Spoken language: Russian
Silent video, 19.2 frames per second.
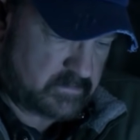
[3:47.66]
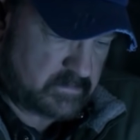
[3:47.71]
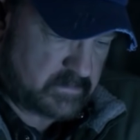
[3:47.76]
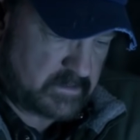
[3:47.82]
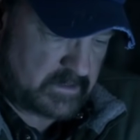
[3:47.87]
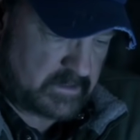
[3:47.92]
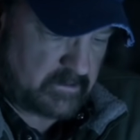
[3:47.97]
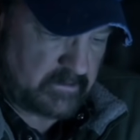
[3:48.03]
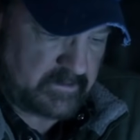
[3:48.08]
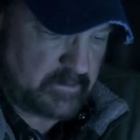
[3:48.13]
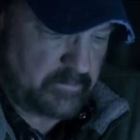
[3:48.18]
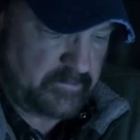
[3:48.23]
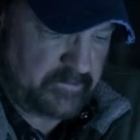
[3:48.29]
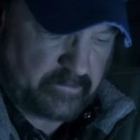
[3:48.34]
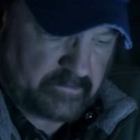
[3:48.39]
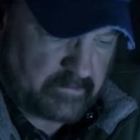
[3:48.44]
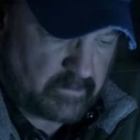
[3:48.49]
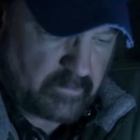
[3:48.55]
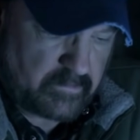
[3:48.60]
дьявол?
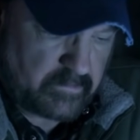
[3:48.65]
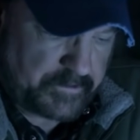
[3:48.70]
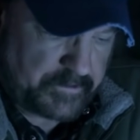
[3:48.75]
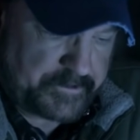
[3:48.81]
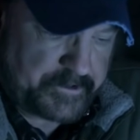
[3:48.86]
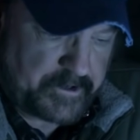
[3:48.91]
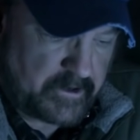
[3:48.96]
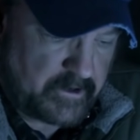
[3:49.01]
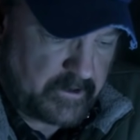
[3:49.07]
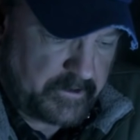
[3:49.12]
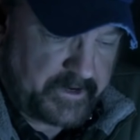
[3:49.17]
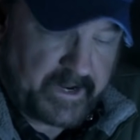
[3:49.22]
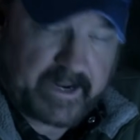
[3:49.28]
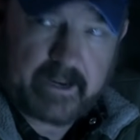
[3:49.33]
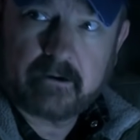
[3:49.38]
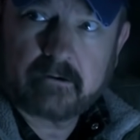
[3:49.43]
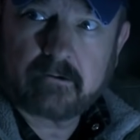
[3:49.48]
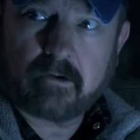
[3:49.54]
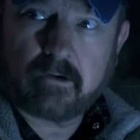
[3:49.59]
Я думал, это просто
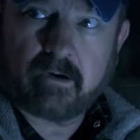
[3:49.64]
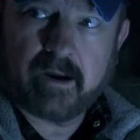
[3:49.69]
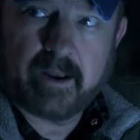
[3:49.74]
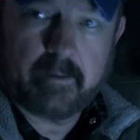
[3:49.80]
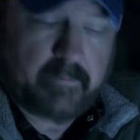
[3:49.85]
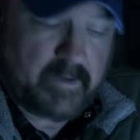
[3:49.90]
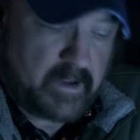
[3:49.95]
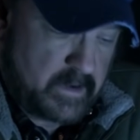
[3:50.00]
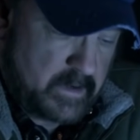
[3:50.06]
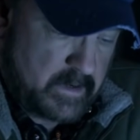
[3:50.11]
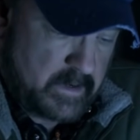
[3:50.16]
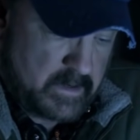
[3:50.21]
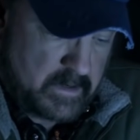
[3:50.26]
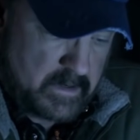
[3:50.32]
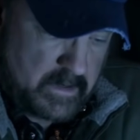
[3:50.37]
местная страшилка.